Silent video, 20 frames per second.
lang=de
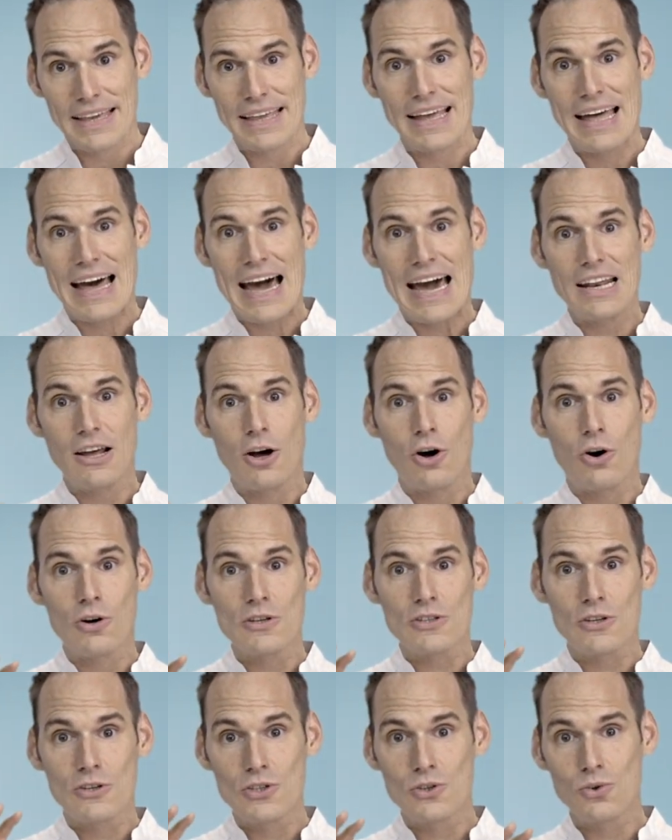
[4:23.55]
gerade auch
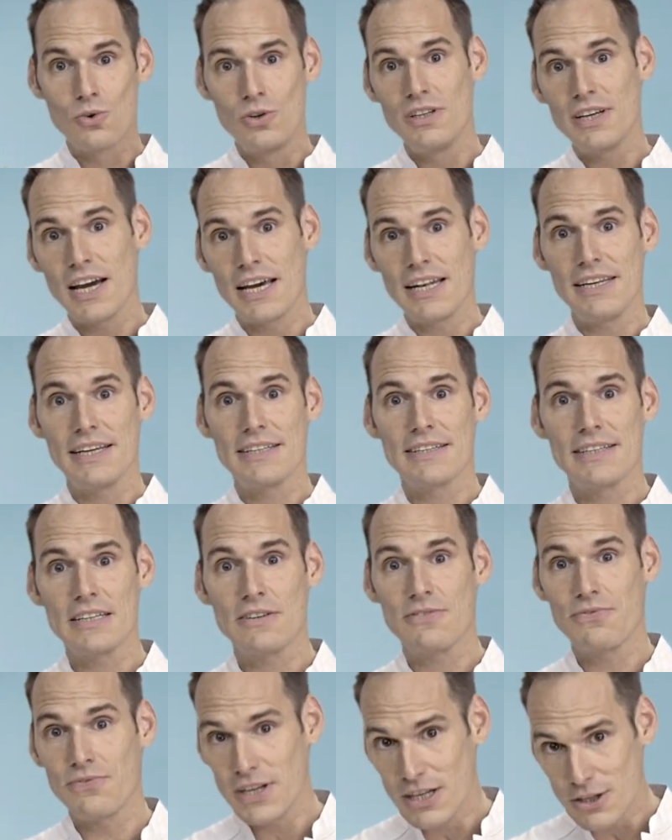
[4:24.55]
aus gesundheitlicher
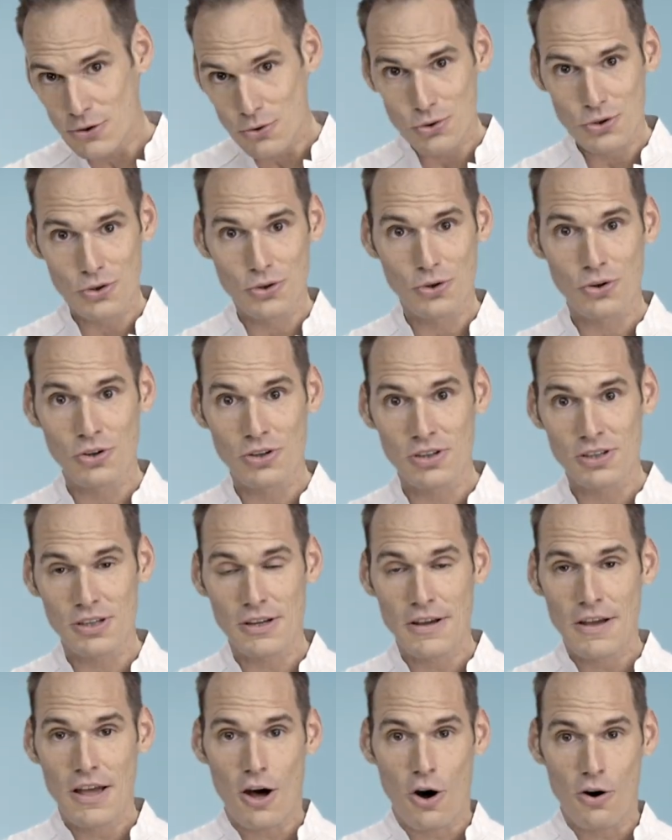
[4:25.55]
Sicht viele gute
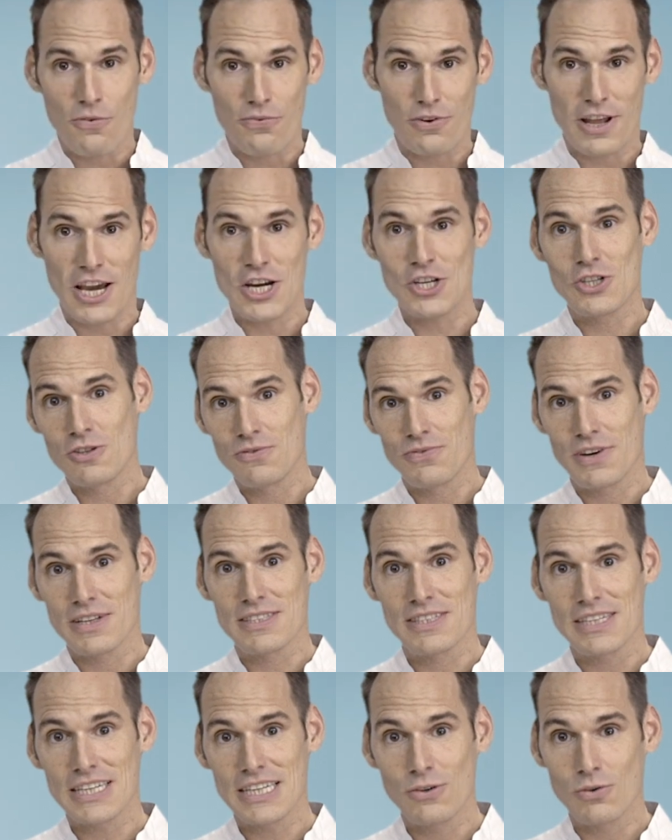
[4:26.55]
Gründe, auf Fleisch zu
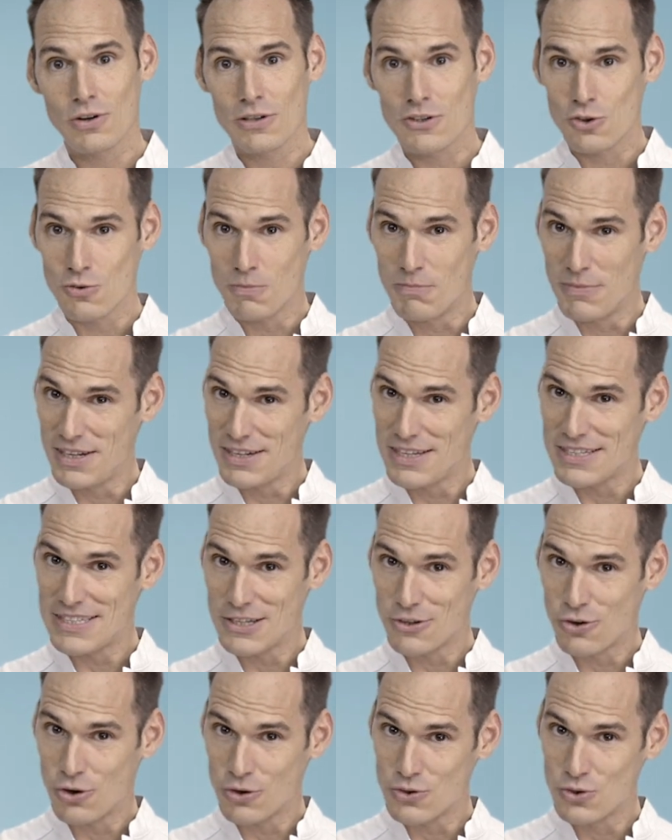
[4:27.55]
verzichten oder zumindest
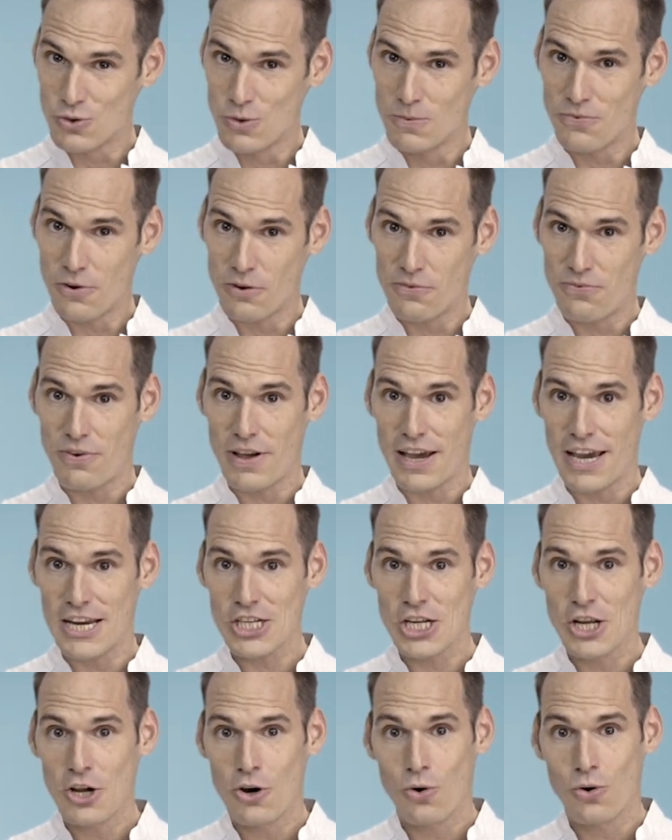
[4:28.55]
den Konsum von
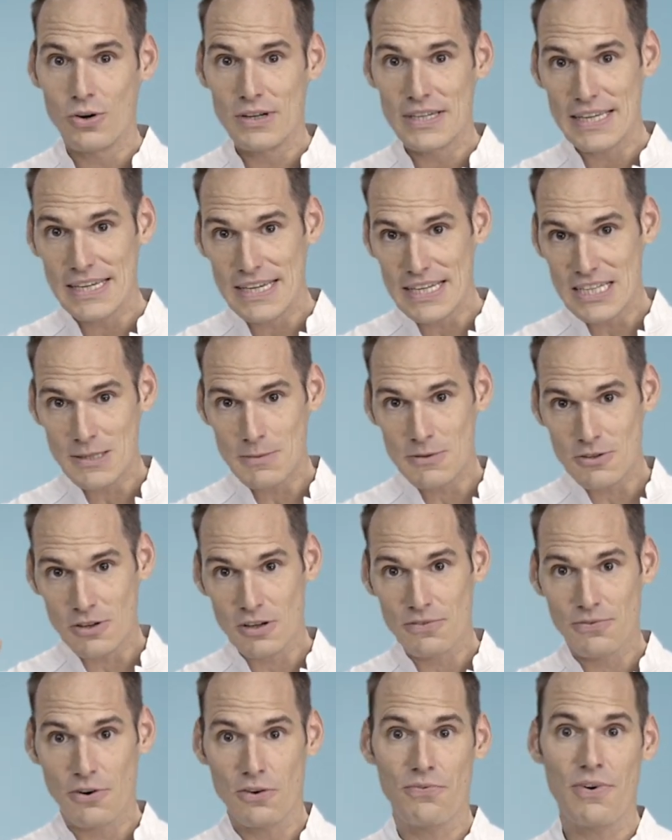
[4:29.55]
Fleisch und
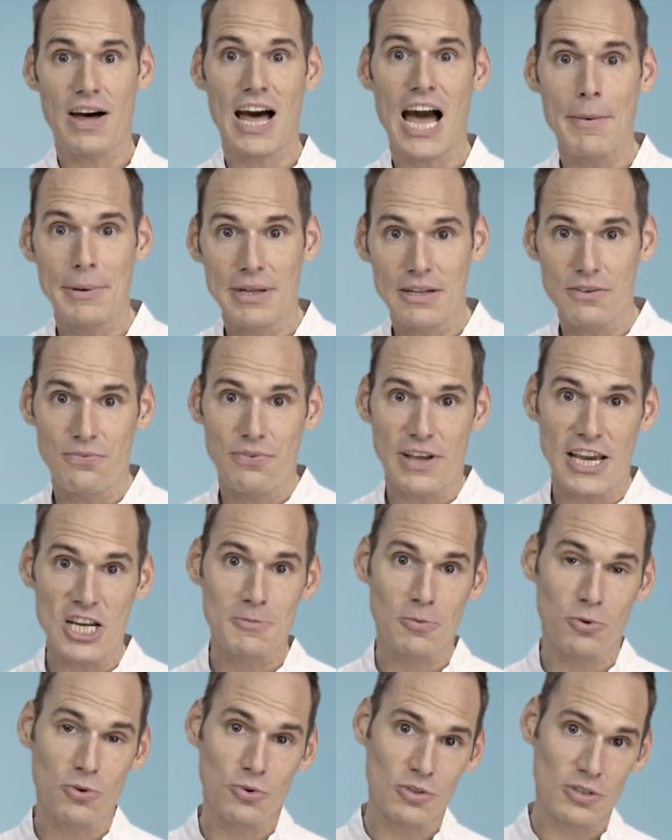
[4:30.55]
insbesondere von verarbeiteten
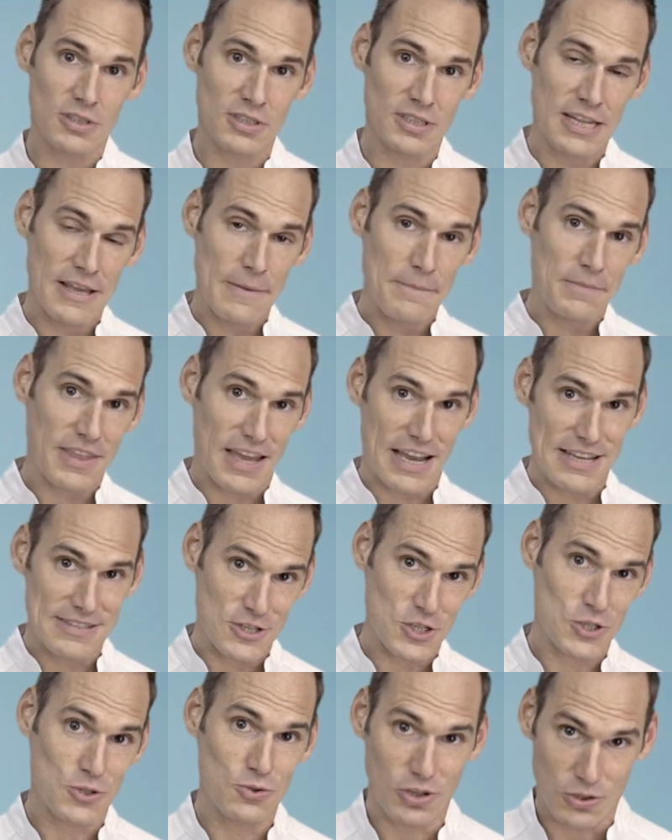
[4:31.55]
Fleischprodukten
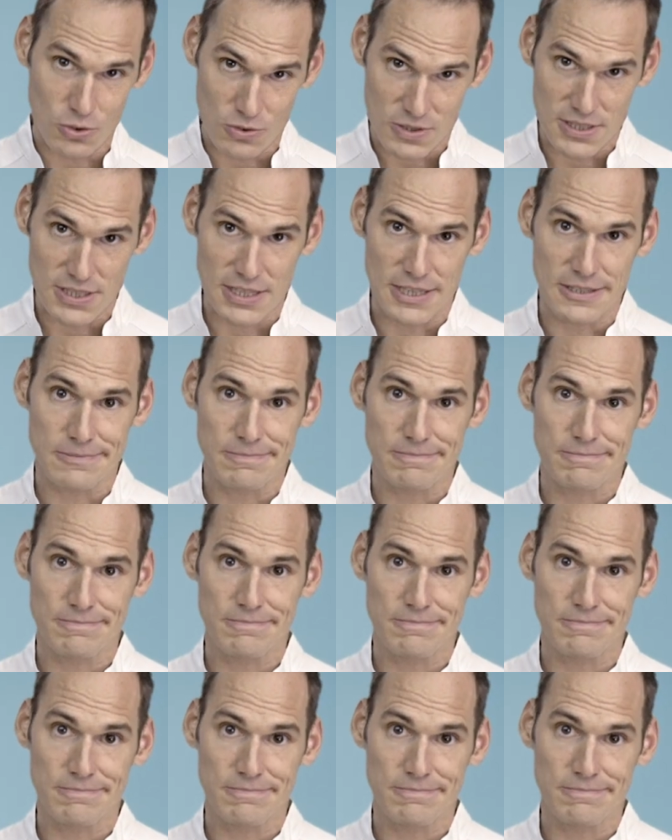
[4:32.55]
drastisch zu reduzieren.